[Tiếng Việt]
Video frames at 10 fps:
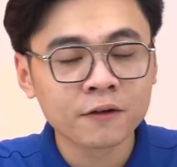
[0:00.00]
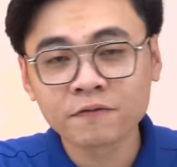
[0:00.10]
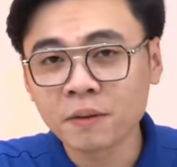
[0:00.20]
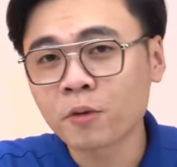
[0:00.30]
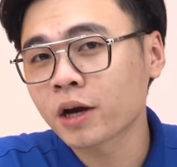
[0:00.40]

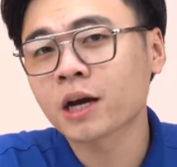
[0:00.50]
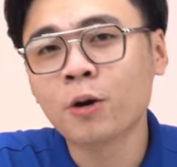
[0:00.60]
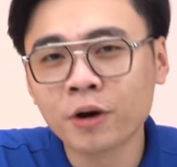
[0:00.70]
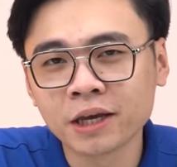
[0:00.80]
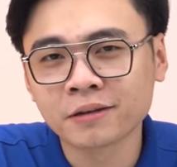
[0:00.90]
Với một cái
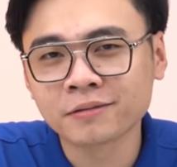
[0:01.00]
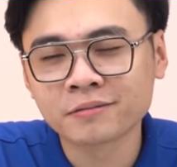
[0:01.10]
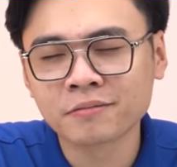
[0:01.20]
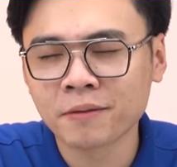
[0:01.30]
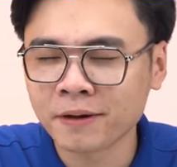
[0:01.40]
cấu hình
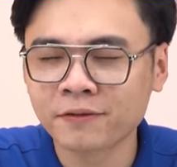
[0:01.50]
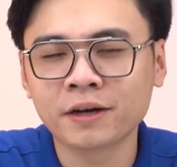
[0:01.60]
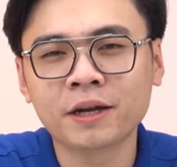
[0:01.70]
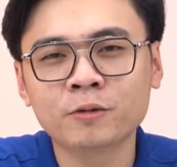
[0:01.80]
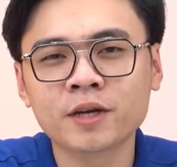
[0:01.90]
mà mình
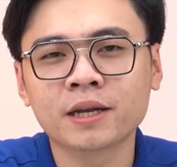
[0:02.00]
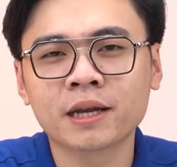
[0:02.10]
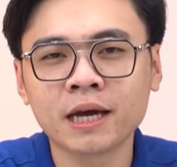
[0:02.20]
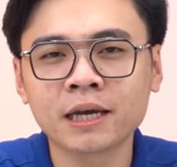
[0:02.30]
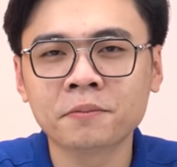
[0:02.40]
vừa nêu trên
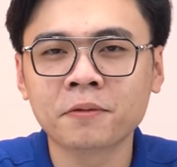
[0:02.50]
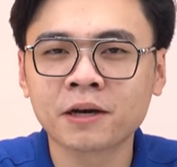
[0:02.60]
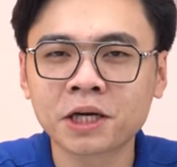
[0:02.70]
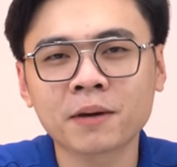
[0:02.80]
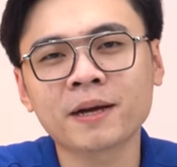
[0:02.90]
đây,
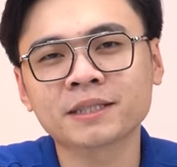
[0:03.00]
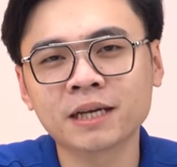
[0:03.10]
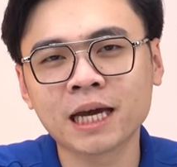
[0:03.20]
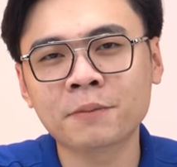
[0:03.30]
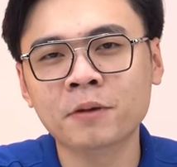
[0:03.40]
khi các bạn
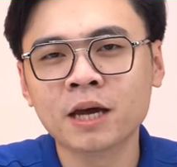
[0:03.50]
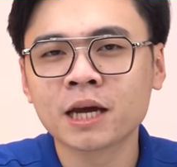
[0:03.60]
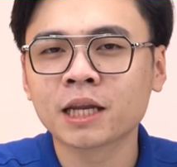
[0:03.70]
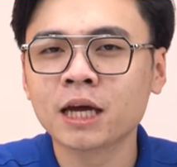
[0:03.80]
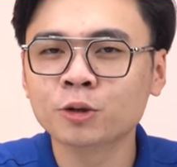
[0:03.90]
chơi game,
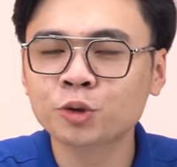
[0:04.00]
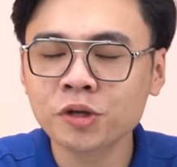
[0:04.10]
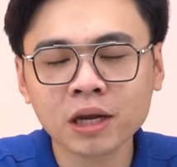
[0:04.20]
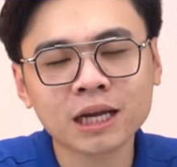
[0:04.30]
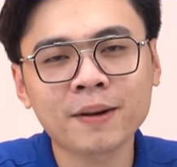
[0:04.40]
điều duy
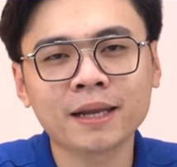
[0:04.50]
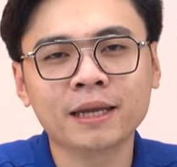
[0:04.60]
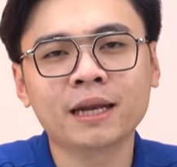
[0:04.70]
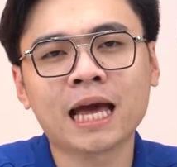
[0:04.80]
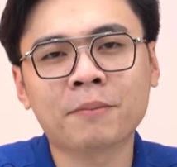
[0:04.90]
nhất các bạn
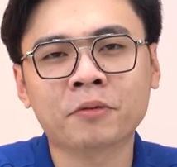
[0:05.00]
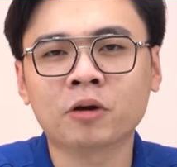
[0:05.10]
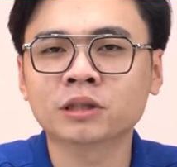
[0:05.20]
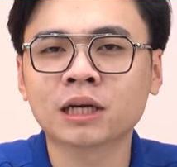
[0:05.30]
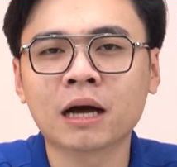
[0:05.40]
nên làm
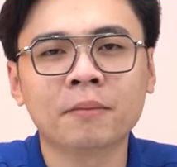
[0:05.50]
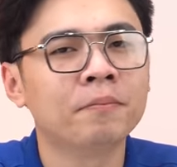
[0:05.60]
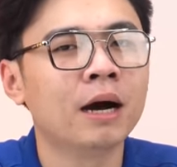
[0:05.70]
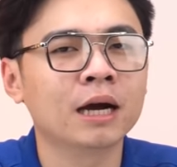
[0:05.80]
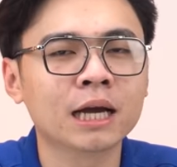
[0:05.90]
đó chính là
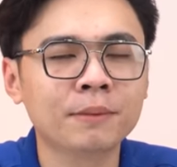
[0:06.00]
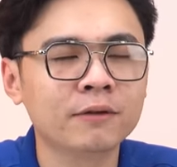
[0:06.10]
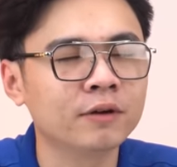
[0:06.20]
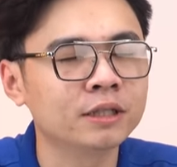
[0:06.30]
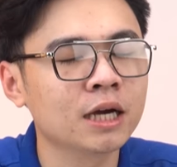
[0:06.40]
mở game
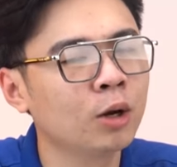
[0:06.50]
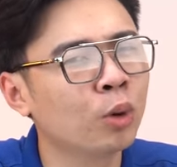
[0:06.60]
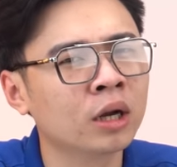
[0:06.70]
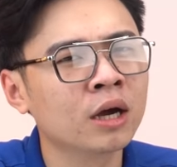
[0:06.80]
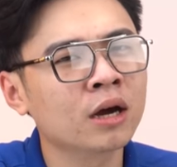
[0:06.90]
lên và chơi
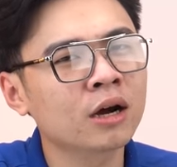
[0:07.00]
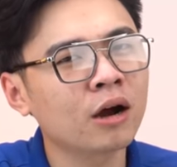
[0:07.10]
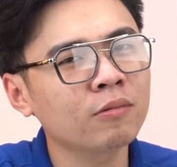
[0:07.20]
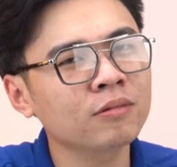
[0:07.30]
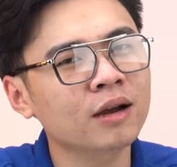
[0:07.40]
luôn,
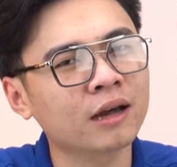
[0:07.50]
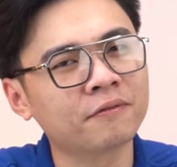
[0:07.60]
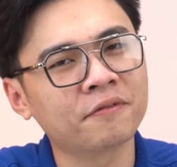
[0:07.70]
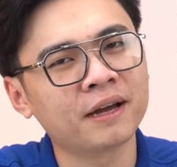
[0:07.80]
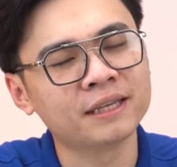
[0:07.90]
không
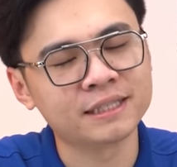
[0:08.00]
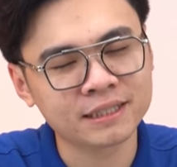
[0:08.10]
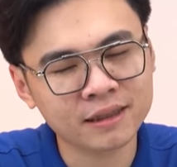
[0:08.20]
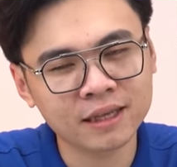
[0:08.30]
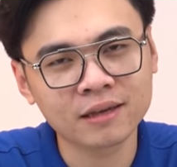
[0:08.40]
cần phải nhìn
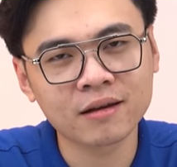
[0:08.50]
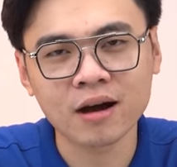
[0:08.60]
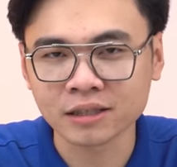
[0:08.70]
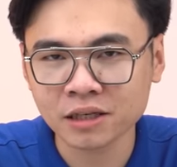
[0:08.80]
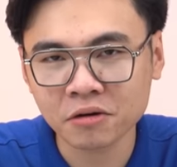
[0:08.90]
setting.
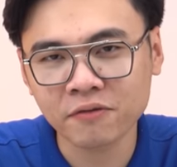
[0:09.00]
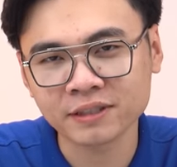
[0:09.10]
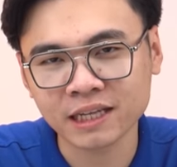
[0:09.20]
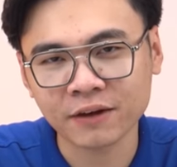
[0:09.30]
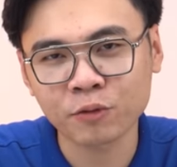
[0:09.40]
Ở trên độ
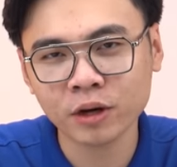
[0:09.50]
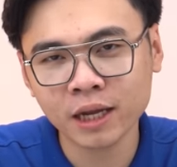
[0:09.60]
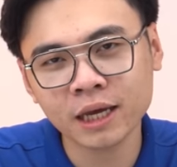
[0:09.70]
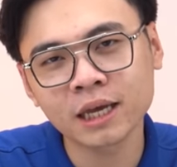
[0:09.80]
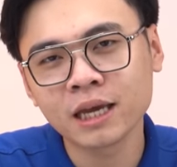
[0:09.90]
phân giải Full hát
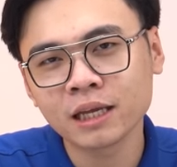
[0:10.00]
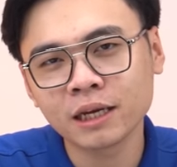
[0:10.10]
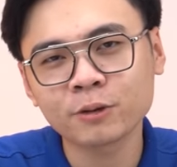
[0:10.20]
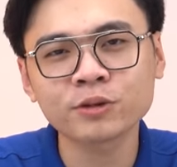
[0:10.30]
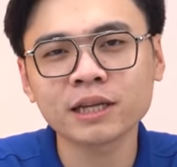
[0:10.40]
đê,
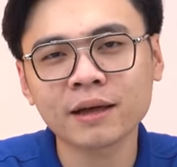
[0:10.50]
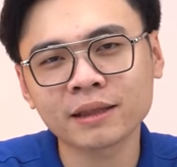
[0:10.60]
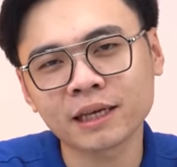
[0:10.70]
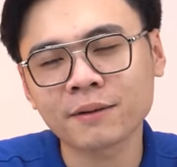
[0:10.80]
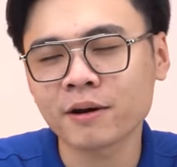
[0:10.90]
nếu xuất ra
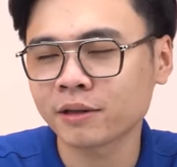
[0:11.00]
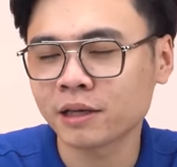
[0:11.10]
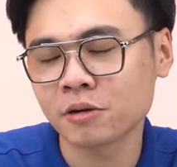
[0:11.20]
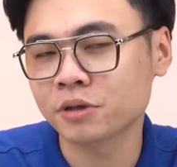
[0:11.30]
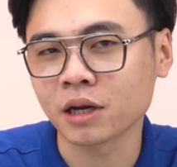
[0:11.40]
thì các bạn có thể
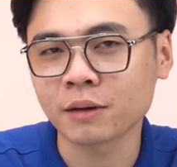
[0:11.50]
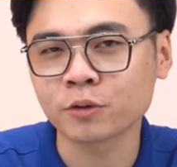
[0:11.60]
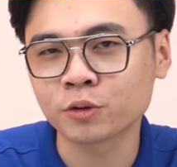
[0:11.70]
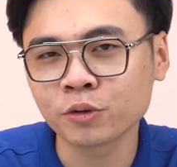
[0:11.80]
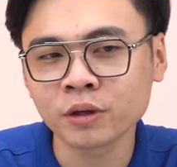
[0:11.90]
điều chỉnh lại
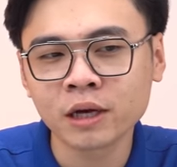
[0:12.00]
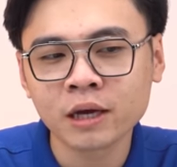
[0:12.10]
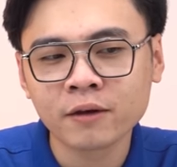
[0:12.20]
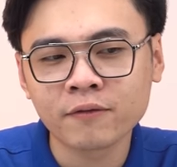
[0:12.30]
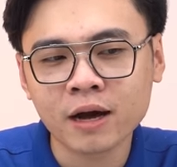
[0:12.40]
một chút,
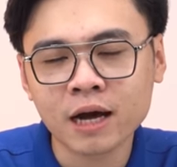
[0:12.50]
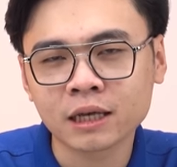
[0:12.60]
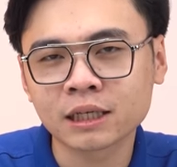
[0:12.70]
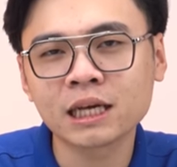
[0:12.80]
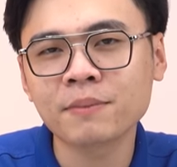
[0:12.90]

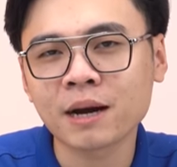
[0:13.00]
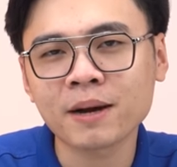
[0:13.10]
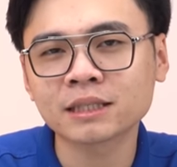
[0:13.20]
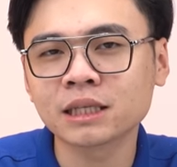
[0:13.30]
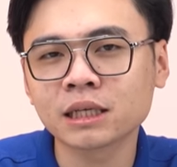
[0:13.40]
và khi mà các
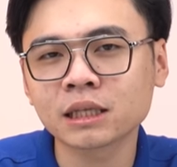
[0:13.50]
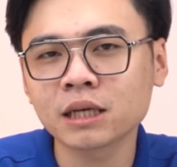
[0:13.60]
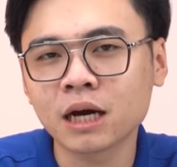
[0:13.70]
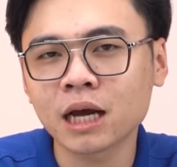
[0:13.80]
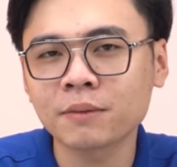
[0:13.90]
bạn chơi những
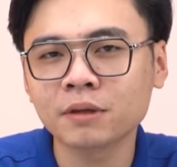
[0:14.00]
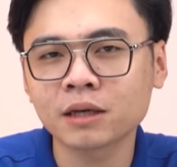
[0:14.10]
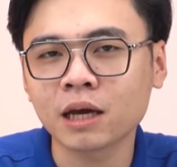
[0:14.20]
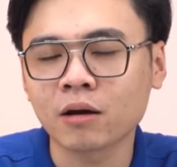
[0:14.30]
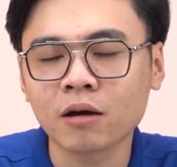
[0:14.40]
tựa game như
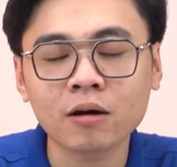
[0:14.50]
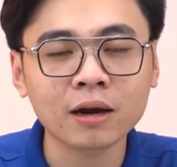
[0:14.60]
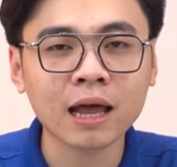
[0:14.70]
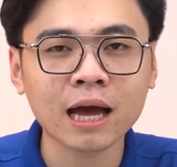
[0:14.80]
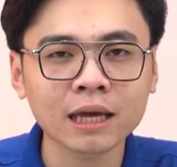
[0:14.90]
kiểu là
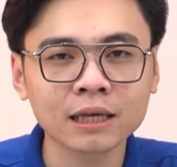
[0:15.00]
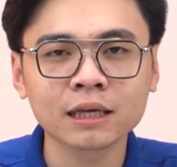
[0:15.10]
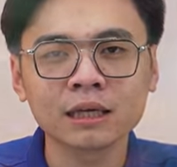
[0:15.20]
online